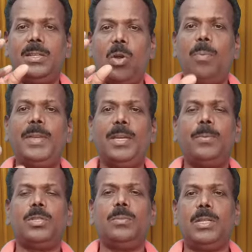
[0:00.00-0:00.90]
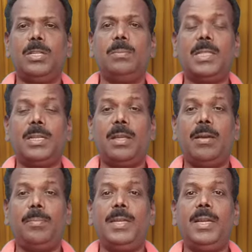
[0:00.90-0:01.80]
டாப்பிக்கை பொறுத்த மட்டுக்கும் அந்த
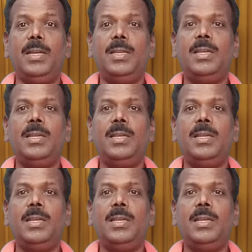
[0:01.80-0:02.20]
டாப்பிக்கில்